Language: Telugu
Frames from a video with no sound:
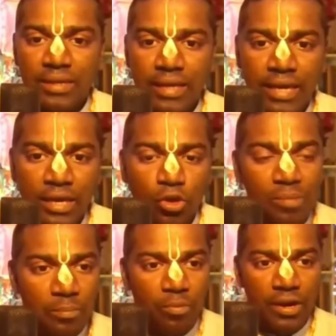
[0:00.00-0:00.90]
ఈ
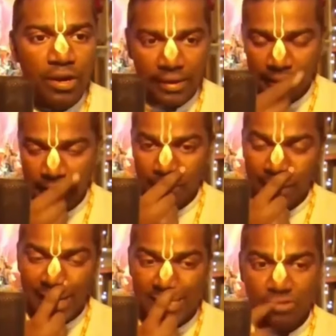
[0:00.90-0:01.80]
హ్యూమన్ బాడీని మీరు
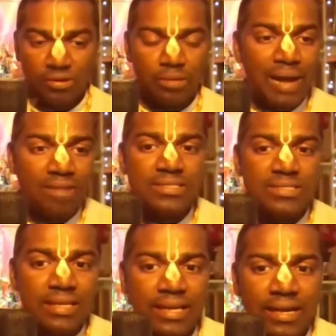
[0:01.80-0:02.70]
రాసుకోండి మానవ శరీరాన్ని